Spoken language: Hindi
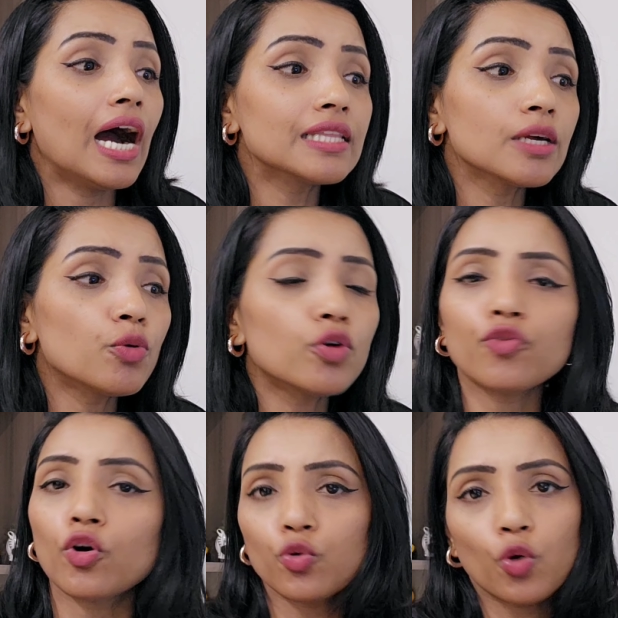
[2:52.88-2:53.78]
अदर बोर्ड
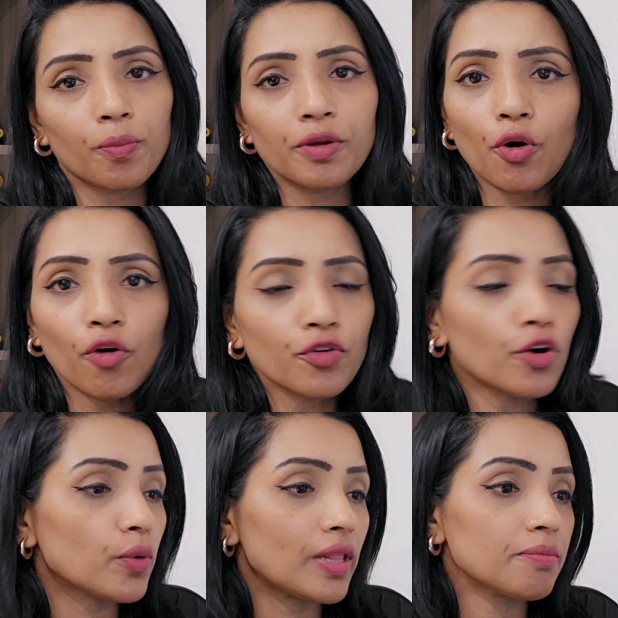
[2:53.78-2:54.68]
फोटो कॉपी ऑफ
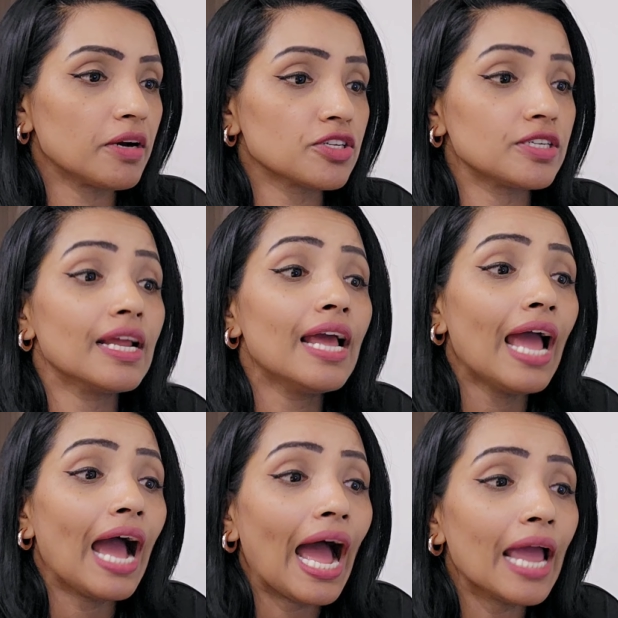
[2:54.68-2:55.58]
योर ट्वेल्थ मार्कशीट
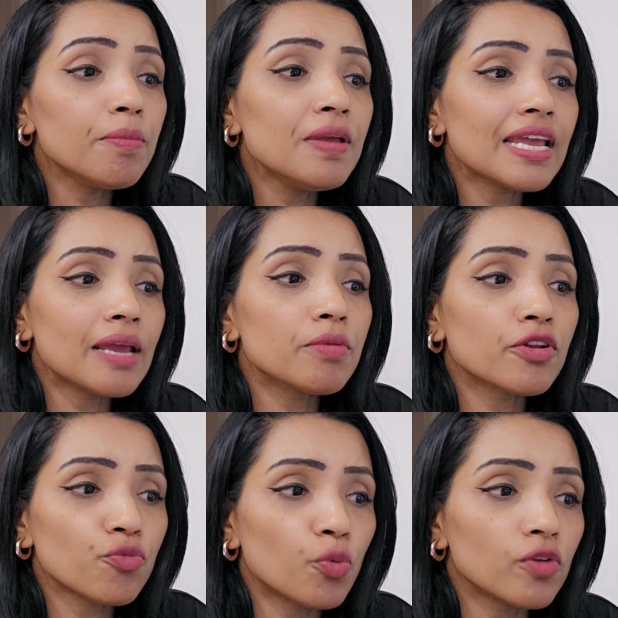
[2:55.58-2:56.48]
आई बी
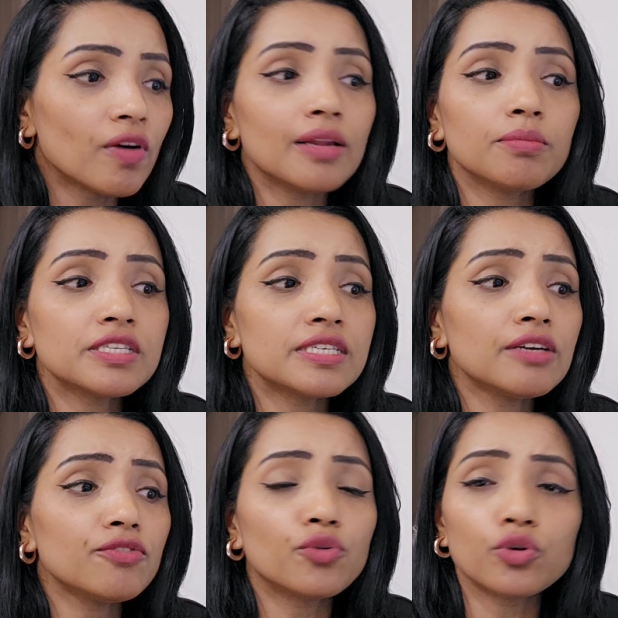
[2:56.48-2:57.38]
कैम्ब्रिज बोर्ड वाले
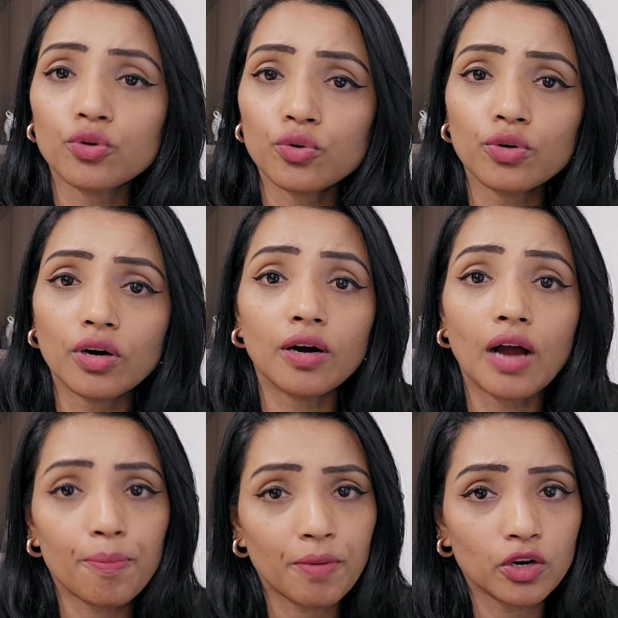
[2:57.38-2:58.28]
बच्चे फोटो
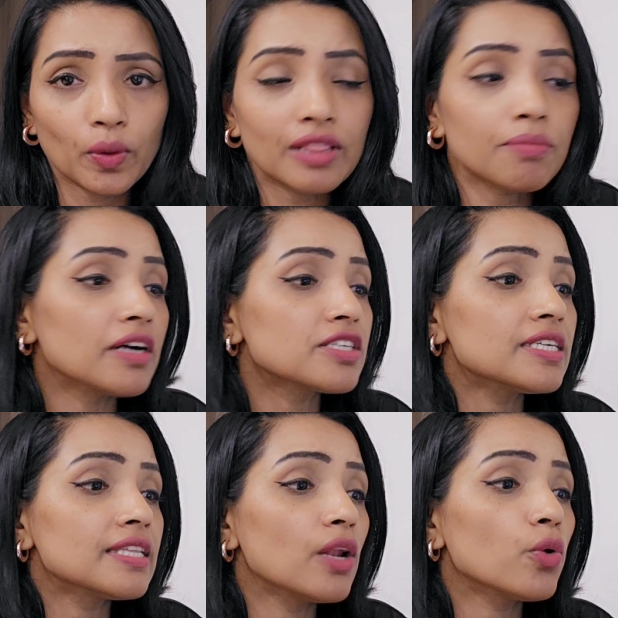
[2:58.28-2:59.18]
आपका ट्वेल्थ
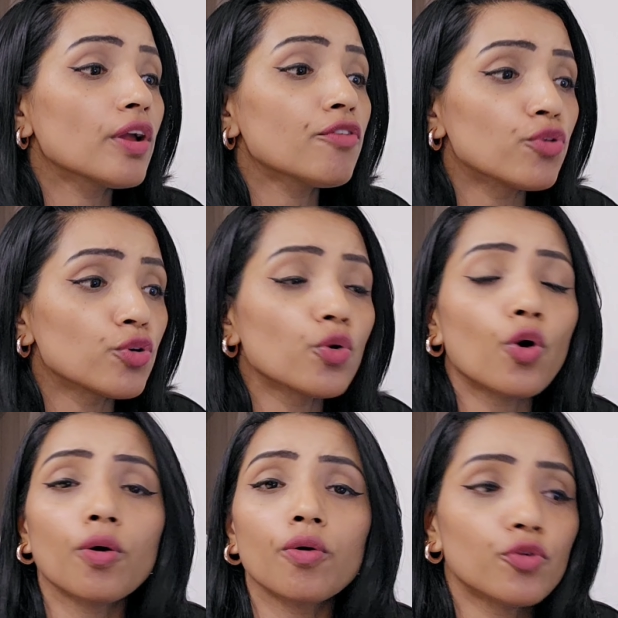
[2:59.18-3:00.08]
मार्कशीट डालोगे फोटो
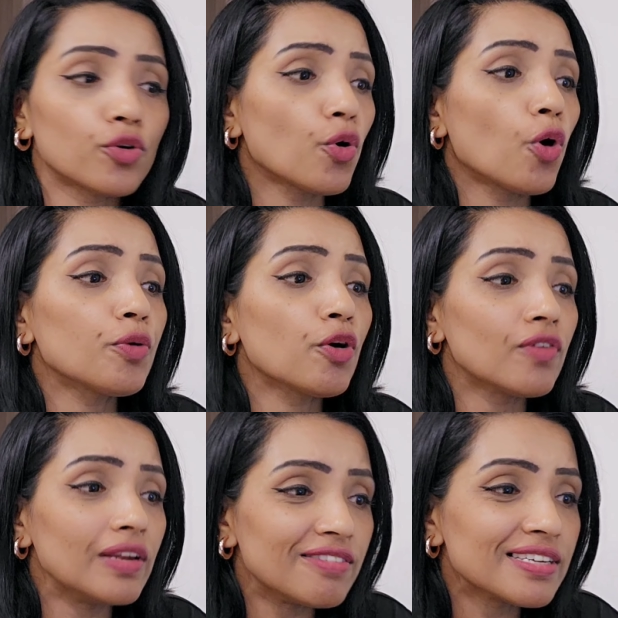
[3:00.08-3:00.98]
फोटो कॉपी
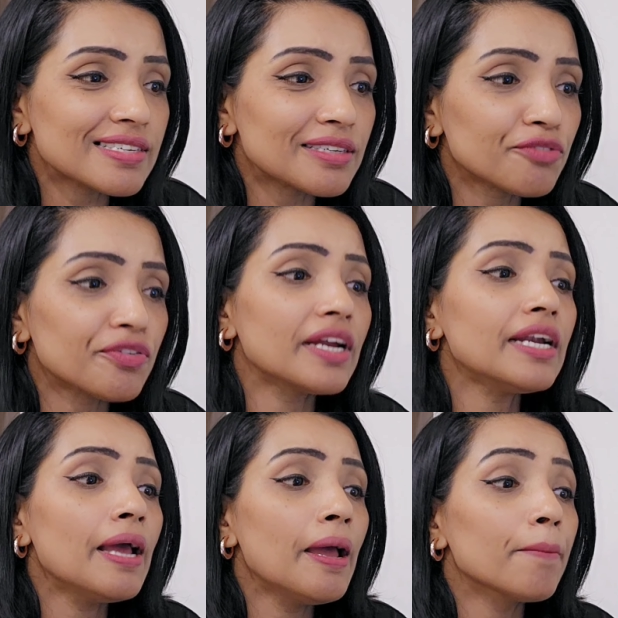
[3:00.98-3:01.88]
ऑफ लिविंग
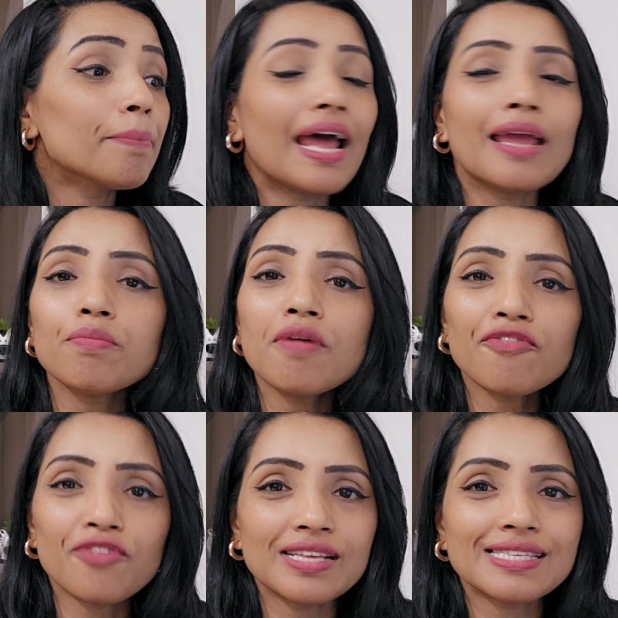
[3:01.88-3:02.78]
सर्टिफिकेट
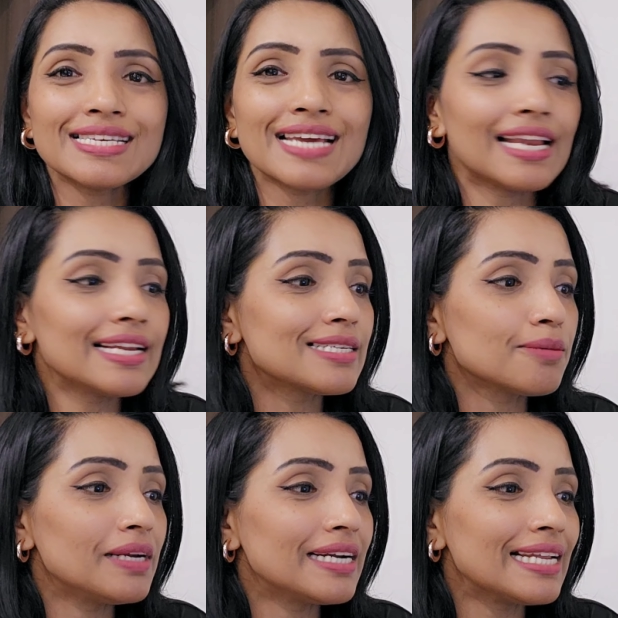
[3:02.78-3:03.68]
प्राइमा फेसी
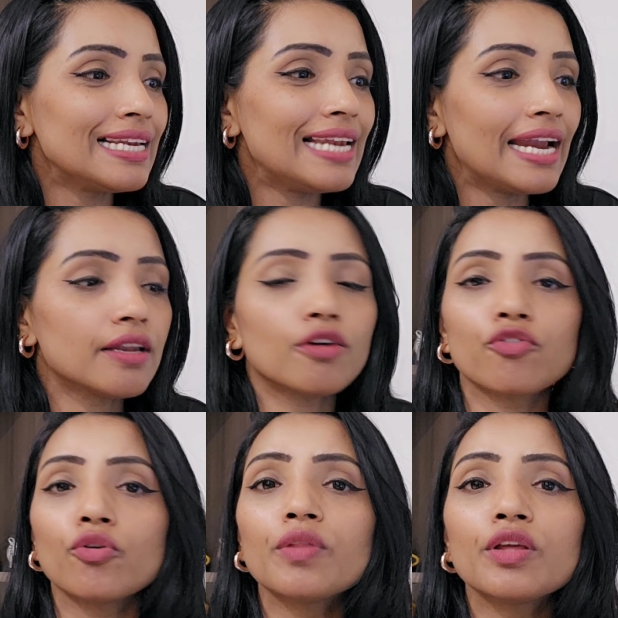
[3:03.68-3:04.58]
एलिजिबिलिटी लेटर
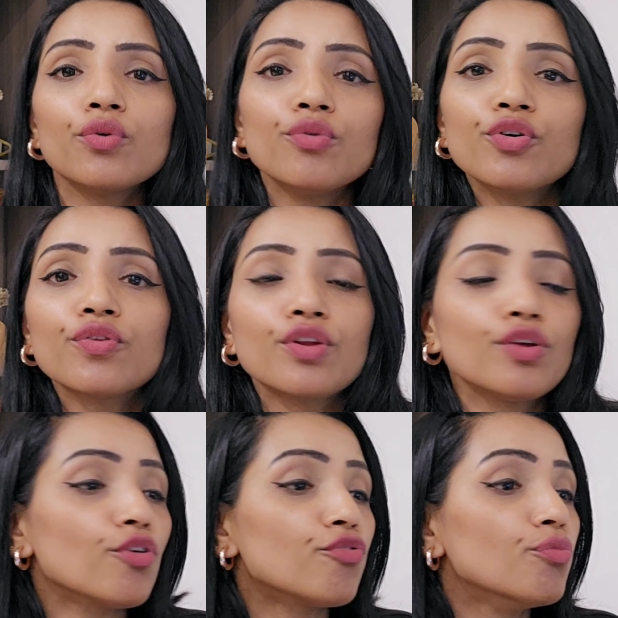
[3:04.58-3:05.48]
फ्रॉम द
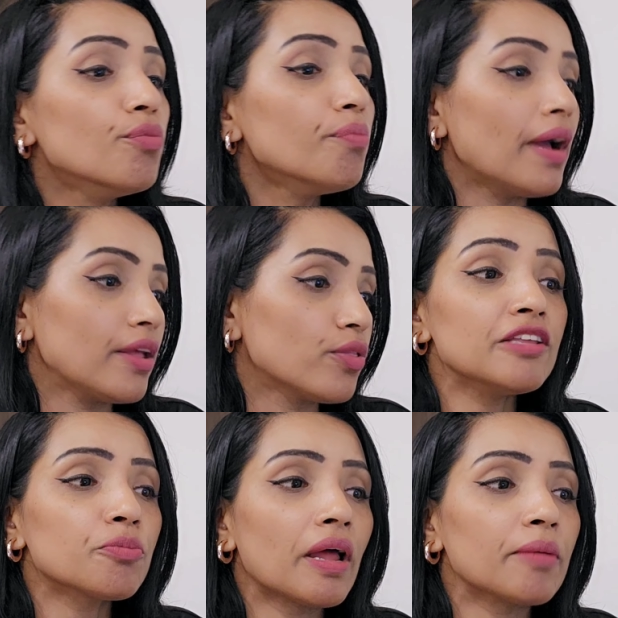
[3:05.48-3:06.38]
यूनिवर्सिटी ऑफ मुंबई
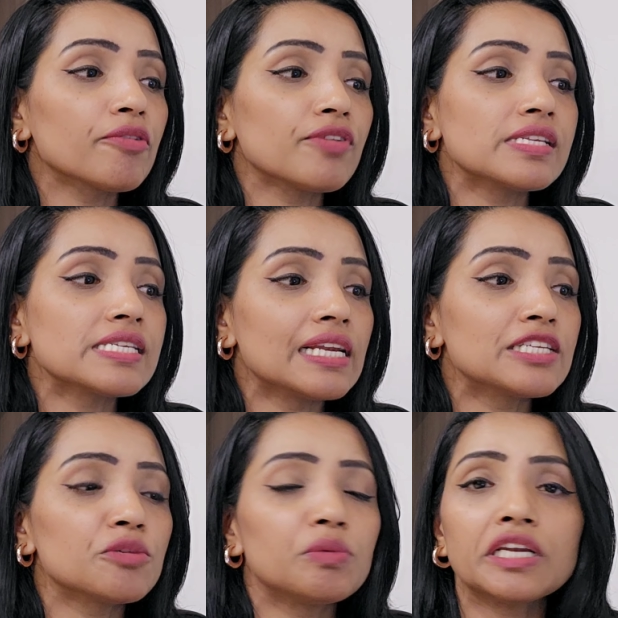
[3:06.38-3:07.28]
तो ये प्राइमा फेसी
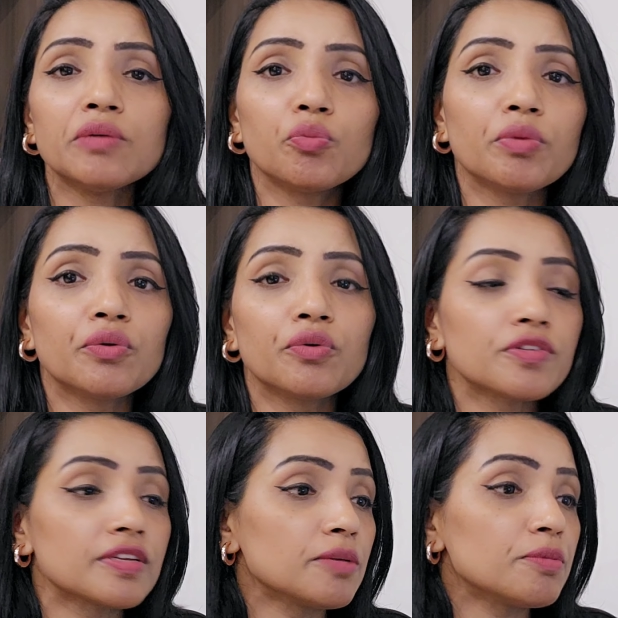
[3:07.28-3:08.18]
एलिजिबिलिटी मुंबई
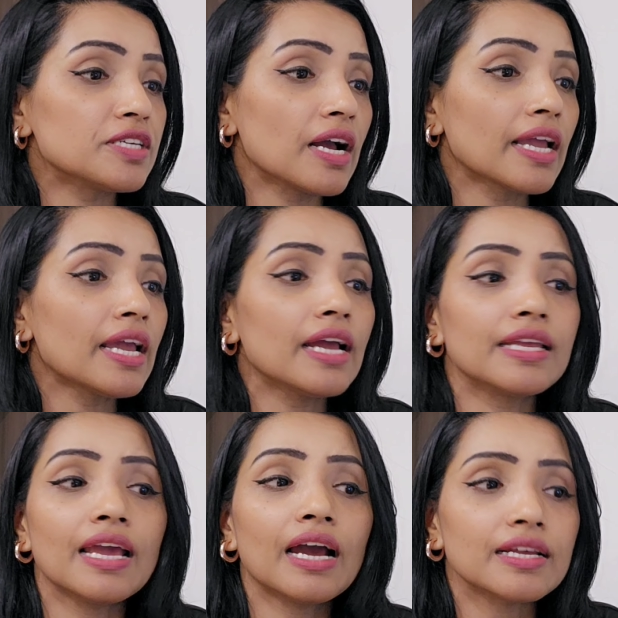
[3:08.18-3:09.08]
यूनिवर्सिटी पे जाके
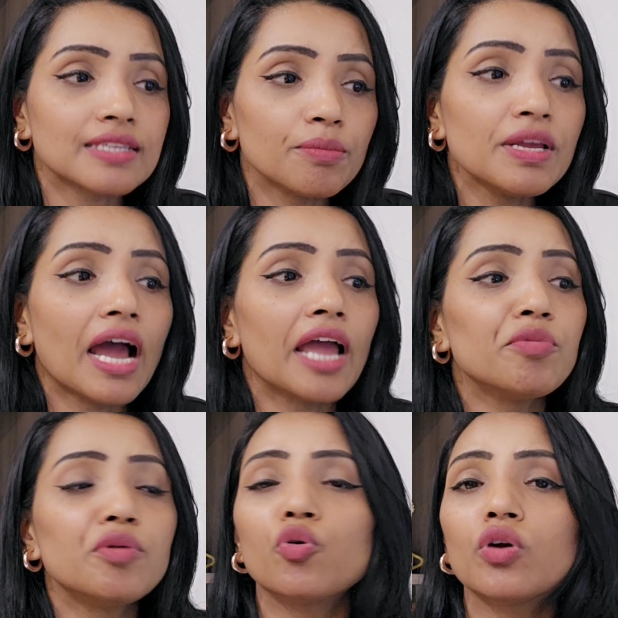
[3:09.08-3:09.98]
ये सभी आई
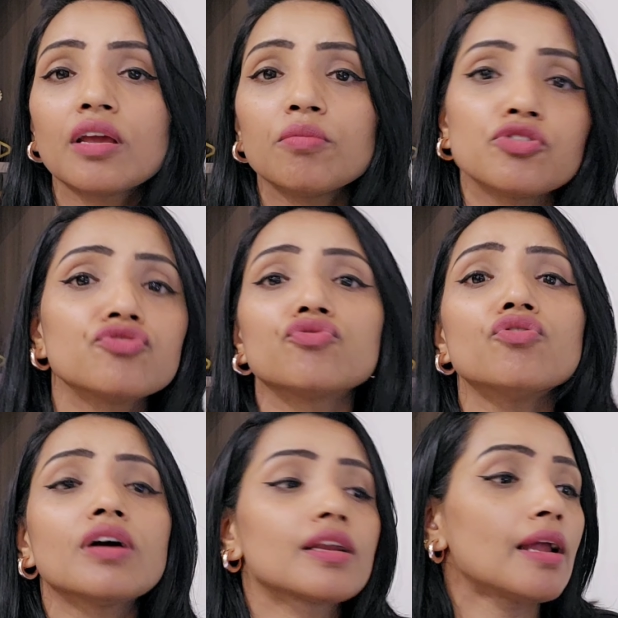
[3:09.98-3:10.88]
बी बोर्ड के बच्चों
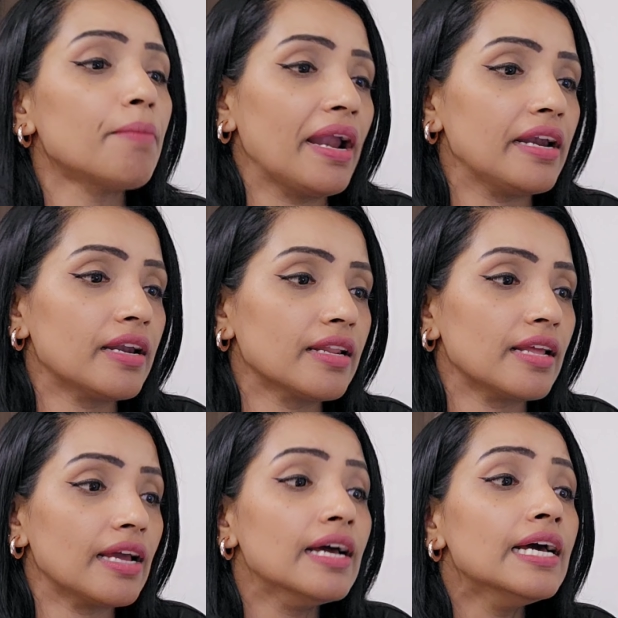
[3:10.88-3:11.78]
को करना
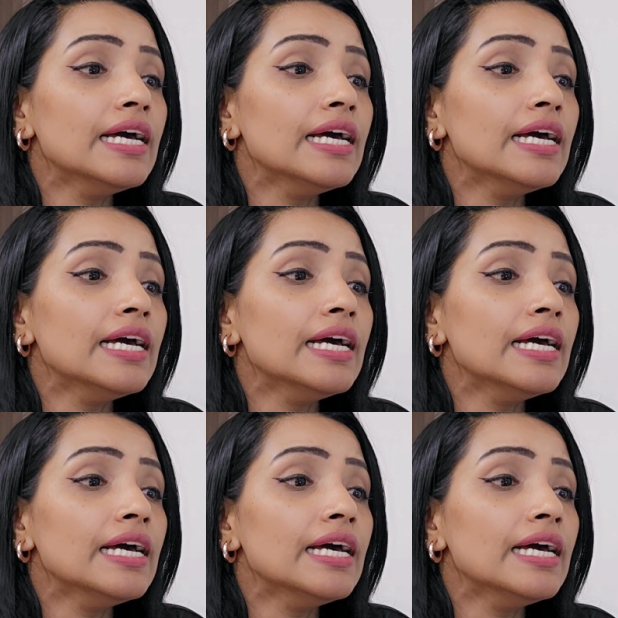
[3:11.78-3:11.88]
मैंडेटरी है